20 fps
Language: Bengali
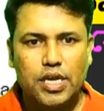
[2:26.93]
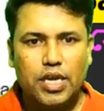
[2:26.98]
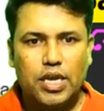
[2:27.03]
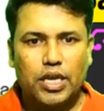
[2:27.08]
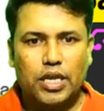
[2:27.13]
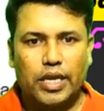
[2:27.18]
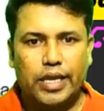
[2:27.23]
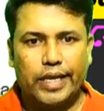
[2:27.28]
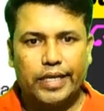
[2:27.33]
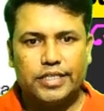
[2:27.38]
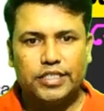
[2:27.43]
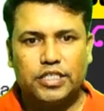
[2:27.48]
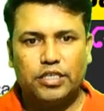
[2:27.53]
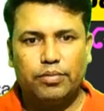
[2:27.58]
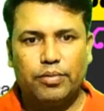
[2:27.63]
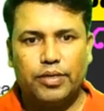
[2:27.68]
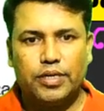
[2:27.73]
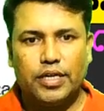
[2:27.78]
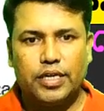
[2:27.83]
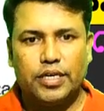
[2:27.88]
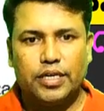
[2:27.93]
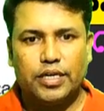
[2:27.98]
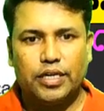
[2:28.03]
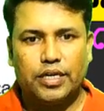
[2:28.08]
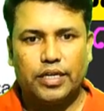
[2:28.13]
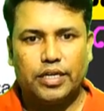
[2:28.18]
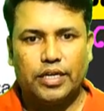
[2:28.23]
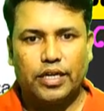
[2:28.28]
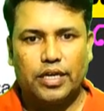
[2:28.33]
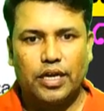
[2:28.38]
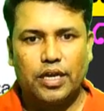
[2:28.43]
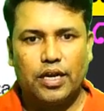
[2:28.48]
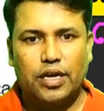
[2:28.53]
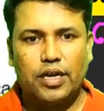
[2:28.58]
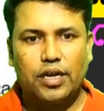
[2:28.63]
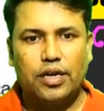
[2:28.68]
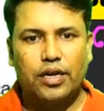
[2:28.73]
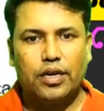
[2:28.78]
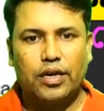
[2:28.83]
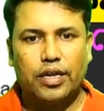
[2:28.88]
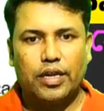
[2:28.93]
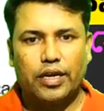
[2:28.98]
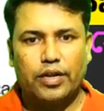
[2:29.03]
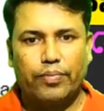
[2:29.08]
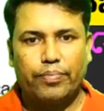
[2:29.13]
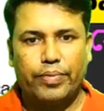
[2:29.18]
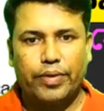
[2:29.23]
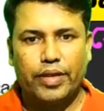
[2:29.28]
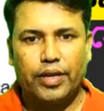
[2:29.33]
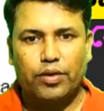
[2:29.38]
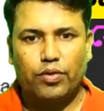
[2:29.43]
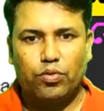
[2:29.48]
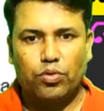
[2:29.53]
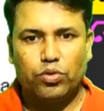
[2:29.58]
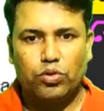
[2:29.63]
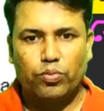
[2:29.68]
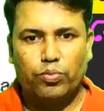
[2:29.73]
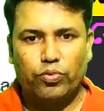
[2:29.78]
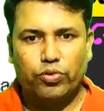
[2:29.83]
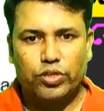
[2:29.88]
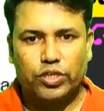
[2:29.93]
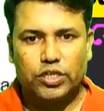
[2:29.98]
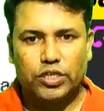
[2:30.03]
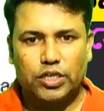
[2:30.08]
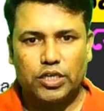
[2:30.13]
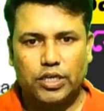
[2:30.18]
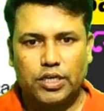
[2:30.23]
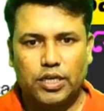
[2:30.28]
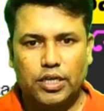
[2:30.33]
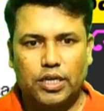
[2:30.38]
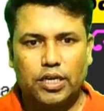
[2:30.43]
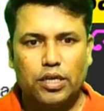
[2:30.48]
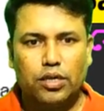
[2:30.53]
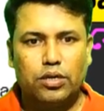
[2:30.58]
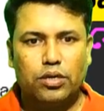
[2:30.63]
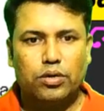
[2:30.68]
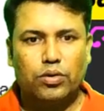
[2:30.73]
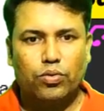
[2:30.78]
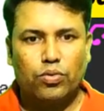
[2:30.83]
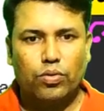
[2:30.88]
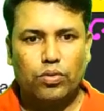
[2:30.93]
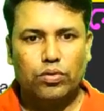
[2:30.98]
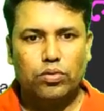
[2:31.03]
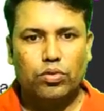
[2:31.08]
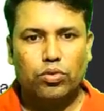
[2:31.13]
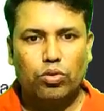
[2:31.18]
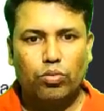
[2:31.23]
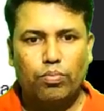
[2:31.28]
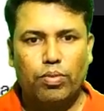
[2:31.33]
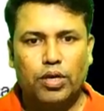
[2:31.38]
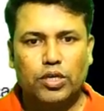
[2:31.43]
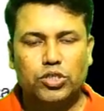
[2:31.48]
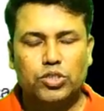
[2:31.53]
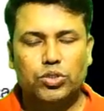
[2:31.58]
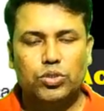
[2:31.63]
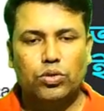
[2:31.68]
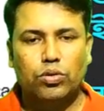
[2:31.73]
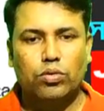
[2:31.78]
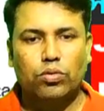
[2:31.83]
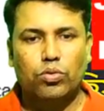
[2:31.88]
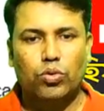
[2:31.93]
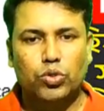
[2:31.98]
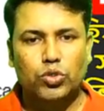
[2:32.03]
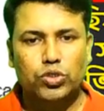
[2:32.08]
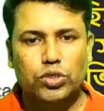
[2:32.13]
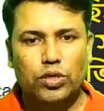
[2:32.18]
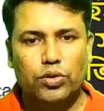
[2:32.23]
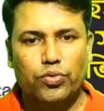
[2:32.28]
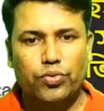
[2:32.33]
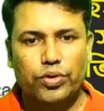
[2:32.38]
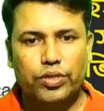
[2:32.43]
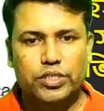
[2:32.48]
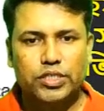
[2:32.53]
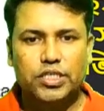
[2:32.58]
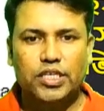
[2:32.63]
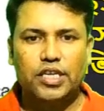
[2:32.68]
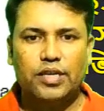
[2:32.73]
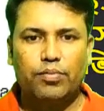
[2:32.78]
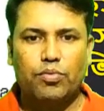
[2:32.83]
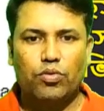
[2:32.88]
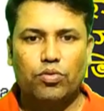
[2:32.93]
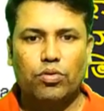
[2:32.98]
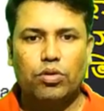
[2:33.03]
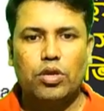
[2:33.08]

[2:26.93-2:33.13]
ক্যাশ ডিভিডেন্ড ডিক্লেয়ার অ্যান্ড পেইড কত পঁয়ত্রিশ হাজার টাকা নগদ লভ্যাংশ ঘোষণা করেছে এবং